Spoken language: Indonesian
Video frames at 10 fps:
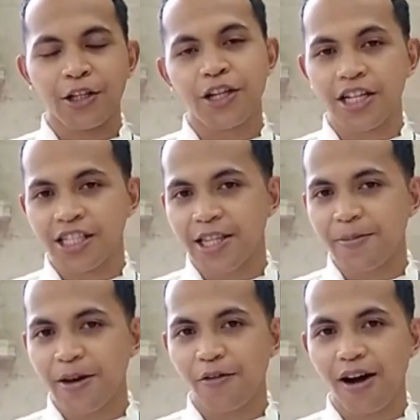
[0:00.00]

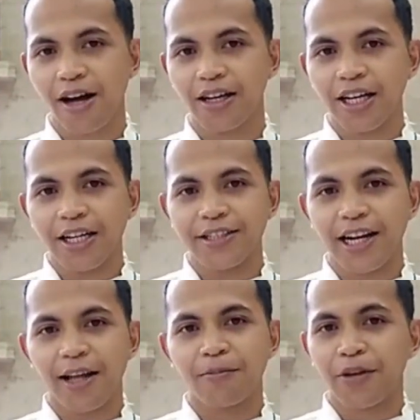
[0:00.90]
Teristimewa
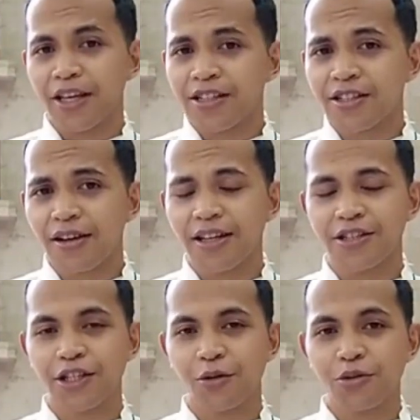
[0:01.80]
dalam kisah
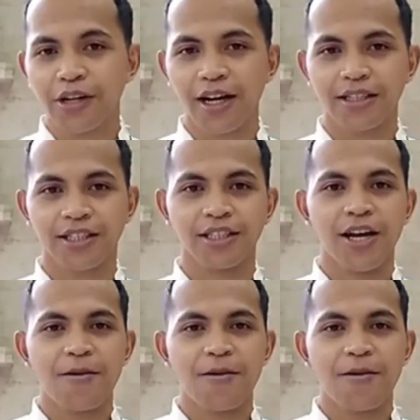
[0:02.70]
Injil Lukas